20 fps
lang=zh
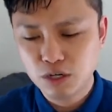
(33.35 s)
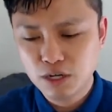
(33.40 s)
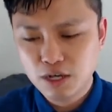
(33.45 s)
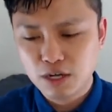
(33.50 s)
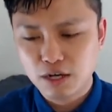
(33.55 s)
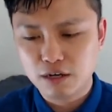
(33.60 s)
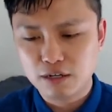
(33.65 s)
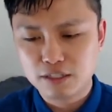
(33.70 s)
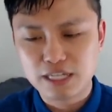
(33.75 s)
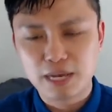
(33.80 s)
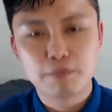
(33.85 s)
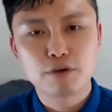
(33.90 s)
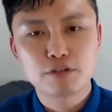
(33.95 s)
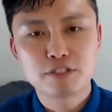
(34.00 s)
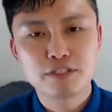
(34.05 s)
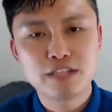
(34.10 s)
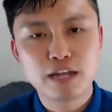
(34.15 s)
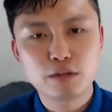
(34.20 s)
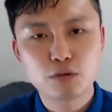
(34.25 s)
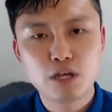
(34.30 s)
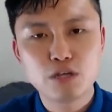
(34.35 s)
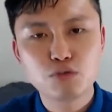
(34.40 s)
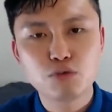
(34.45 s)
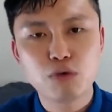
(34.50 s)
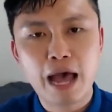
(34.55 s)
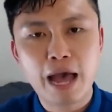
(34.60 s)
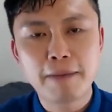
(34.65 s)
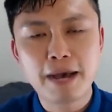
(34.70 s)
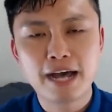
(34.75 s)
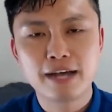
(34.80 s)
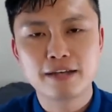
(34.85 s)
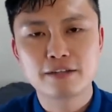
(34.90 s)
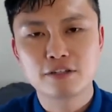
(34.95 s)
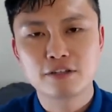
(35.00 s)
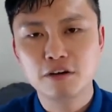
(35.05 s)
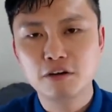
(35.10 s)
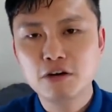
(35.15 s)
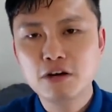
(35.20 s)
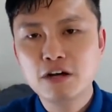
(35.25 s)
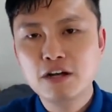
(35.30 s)
呃，贾伯斯他推出 iPod 的时候，
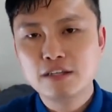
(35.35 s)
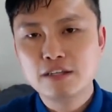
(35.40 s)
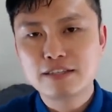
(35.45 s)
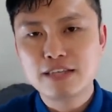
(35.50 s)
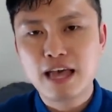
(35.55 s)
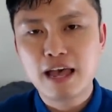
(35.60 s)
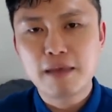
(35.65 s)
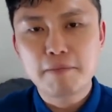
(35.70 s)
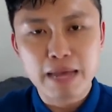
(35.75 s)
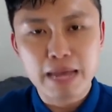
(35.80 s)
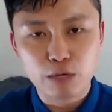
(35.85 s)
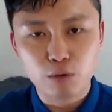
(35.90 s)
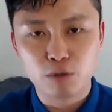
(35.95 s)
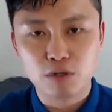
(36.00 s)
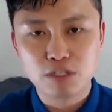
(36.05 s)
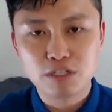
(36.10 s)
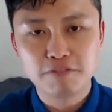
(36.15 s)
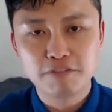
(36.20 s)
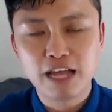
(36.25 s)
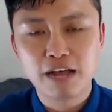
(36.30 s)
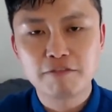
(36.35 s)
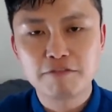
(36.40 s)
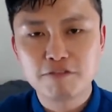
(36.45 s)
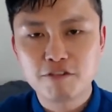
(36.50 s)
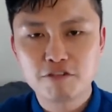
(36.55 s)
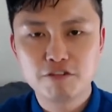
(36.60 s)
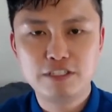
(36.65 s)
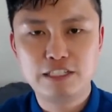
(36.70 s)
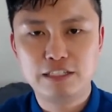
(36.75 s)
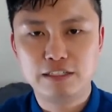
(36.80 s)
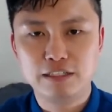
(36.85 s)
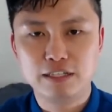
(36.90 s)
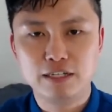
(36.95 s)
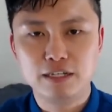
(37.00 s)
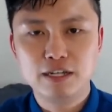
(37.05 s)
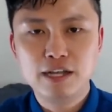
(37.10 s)
在美国是非常风行的。